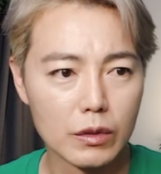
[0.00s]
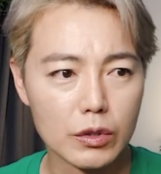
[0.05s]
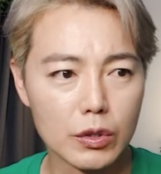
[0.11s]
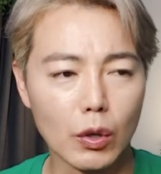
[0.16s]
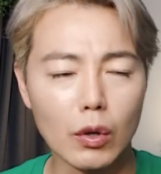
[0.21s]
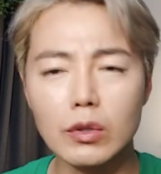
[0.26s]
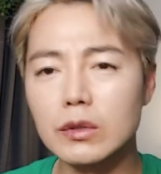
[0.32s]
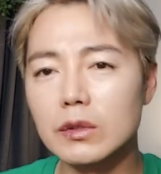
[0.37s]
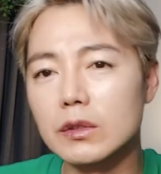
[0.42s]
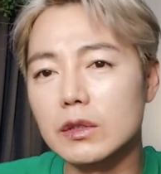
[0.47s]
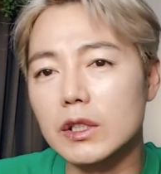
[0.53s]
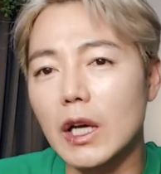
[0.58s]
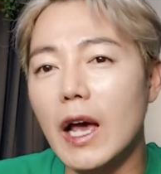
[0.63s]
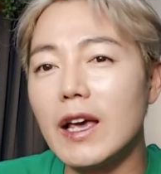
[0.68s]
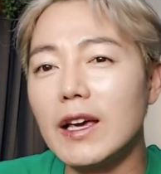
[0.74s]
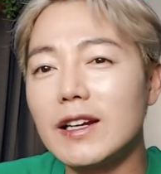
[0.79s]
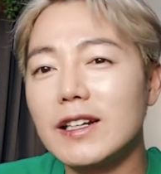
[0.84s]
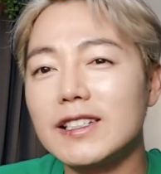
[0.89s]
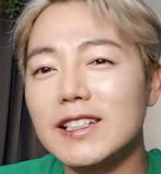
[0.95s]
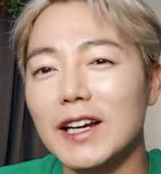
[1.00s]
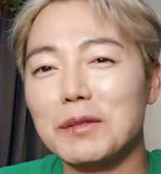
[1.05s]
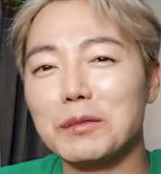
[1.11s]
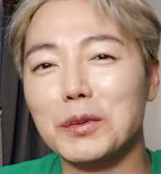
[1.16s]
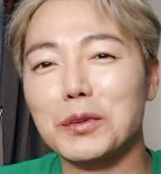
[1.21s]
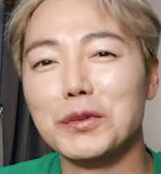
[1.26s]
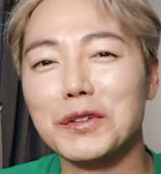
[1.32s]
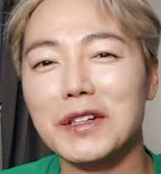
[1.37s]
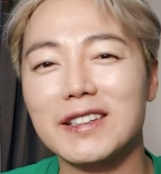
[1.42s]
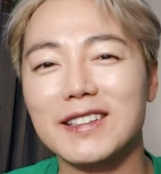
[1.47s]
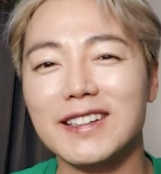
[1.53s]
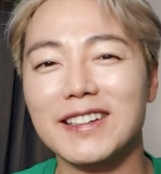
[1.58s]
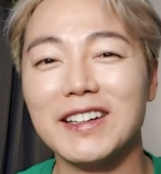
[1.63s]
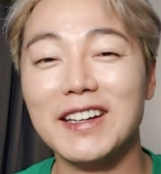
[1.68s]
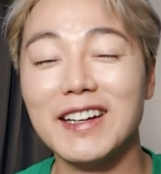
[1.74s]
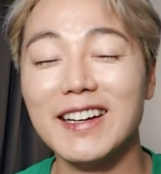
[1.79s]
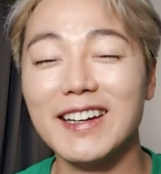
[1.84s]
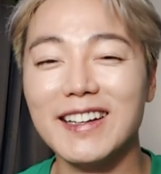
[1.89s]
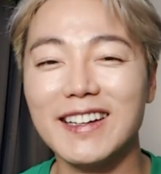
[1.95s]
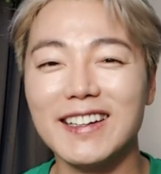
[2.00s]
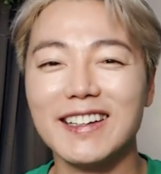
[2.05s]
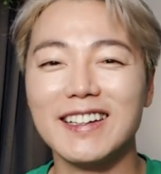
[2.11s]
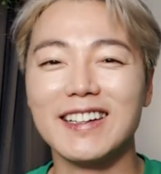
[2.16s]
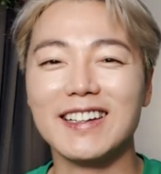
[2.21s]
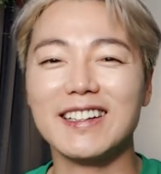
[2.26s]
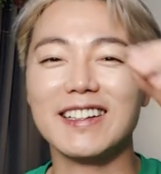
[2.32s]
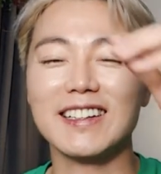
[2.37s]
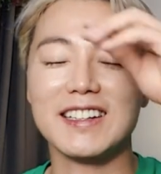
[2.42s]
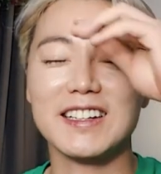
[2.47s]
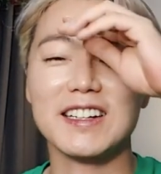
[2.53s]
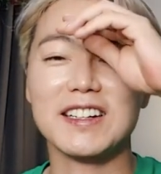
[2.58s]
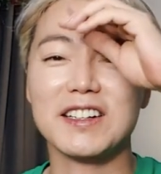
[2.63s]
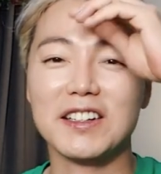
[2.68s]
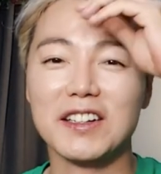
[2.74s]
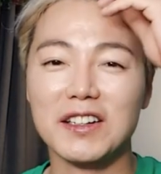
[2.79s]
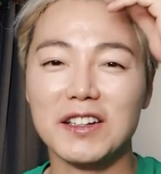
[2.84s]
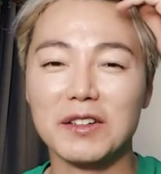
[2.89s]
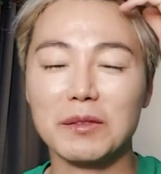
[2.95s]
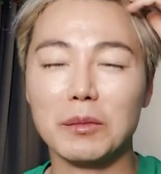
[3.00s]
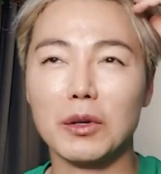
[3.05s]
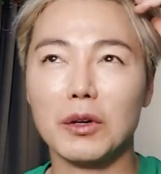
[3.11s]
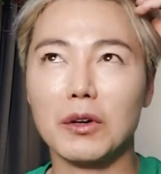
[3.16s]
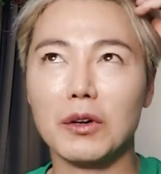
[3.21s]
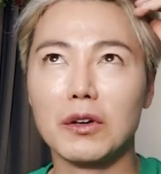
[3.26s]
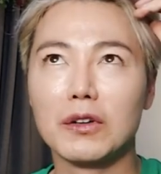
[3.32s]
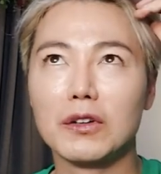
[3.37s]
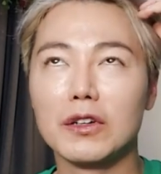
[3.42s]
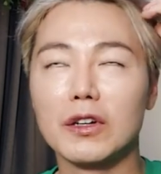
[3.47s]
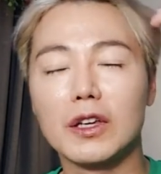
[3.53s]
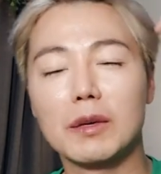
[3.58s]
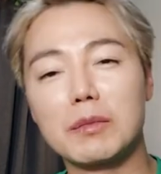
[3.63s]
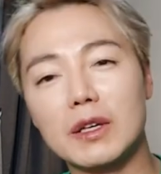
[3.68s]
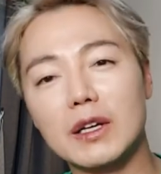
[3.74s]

저는 차이를 잘 모르겠더라고요. 뭐 그렇게